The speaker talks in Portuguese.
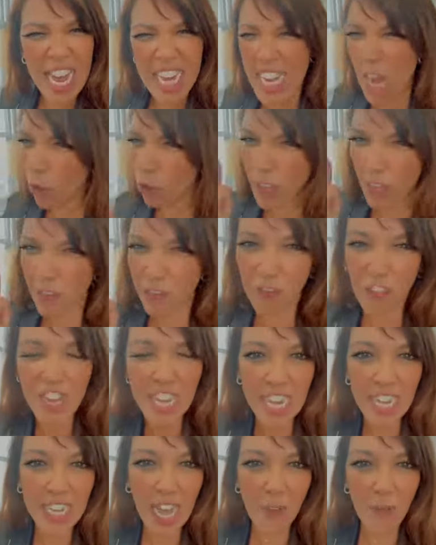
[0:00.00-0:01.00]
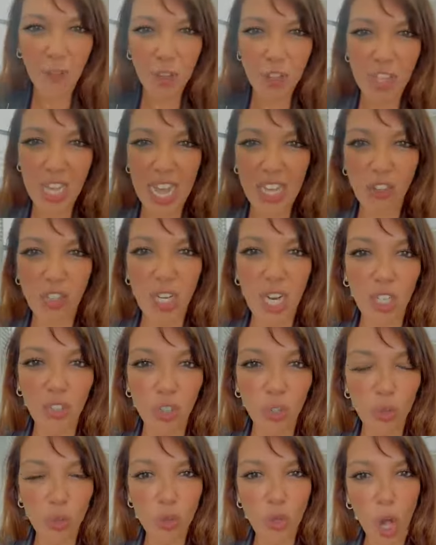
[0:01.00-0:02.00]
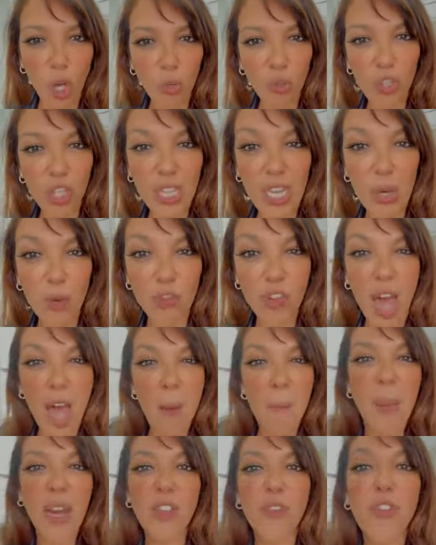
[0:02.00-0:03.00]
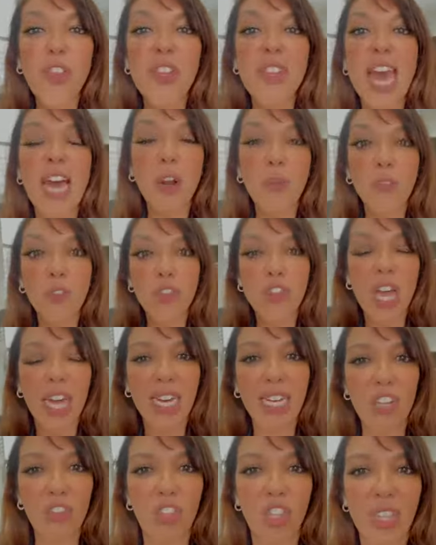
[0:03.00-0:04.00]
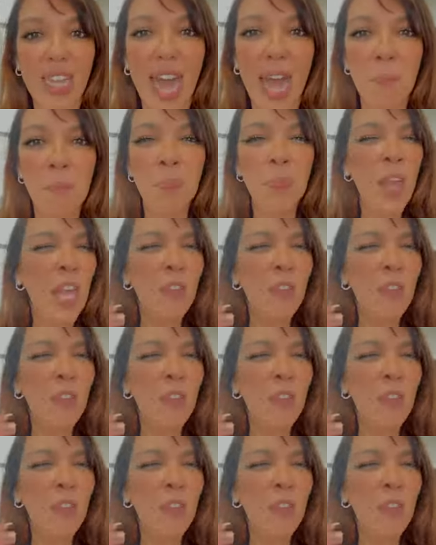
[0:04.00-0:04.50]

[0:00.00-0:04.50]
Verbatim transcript: não define quem você é diante dos olhos de Deus, mas fizeram você acreditar.